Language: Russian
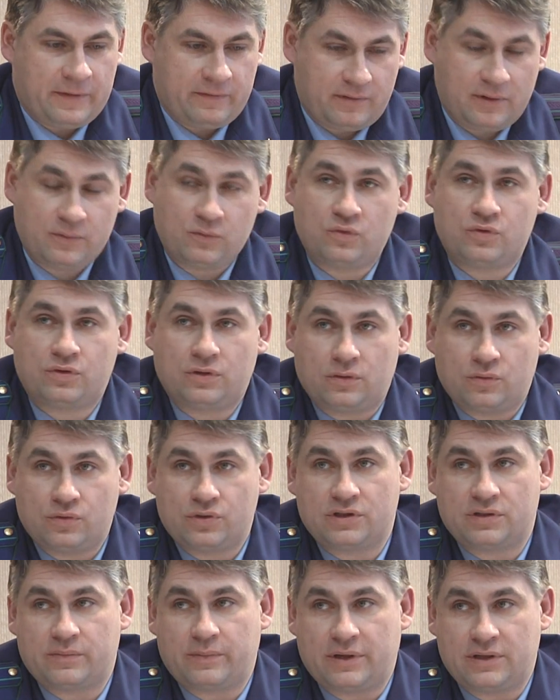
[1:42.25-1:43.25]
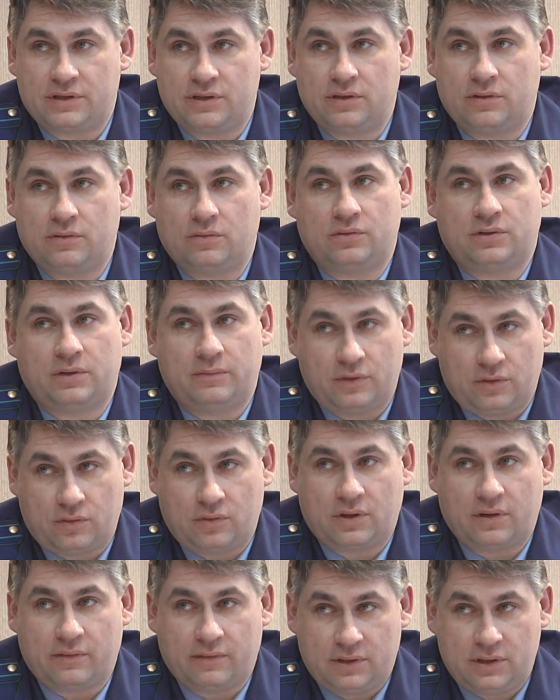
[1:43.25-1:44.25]
вам нужно лучше спросить у самих
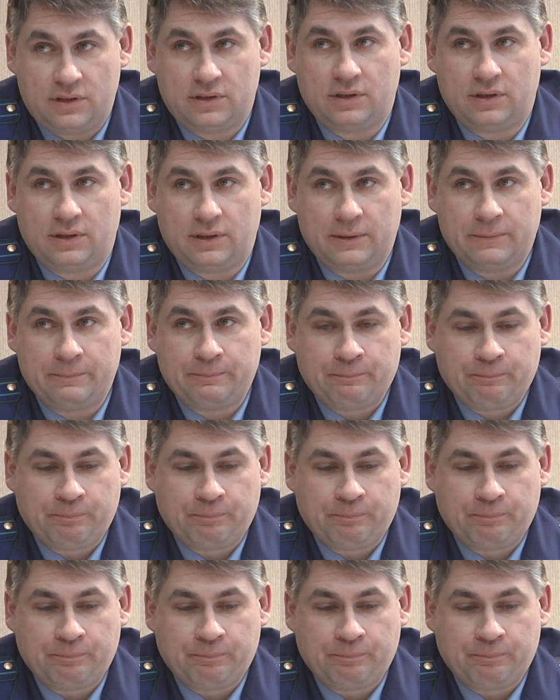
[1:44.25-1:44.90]
руководителей